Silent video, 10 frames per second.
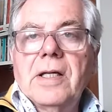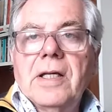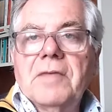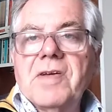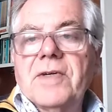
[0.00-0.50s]

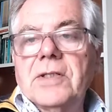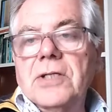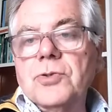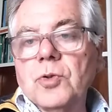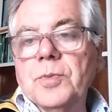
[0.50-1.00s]
e aveva da
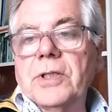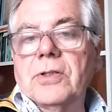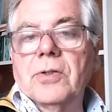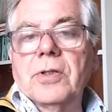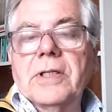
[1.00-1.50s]

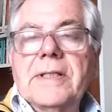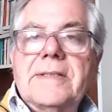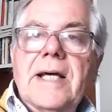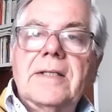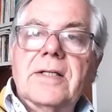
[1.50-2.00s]
subito
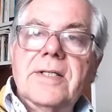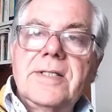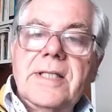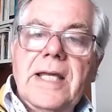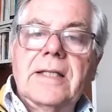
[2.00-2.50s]
iniziato ad
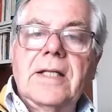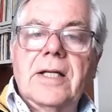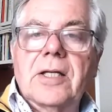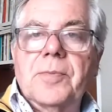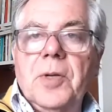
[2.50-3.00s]

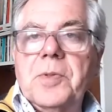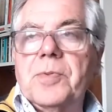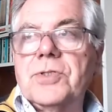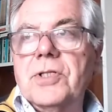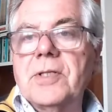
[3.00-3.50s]
estendere i propri
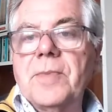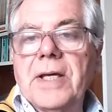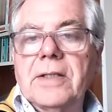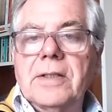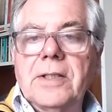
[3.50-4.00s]

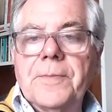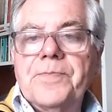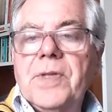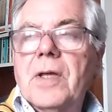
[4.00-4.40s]
possedimenti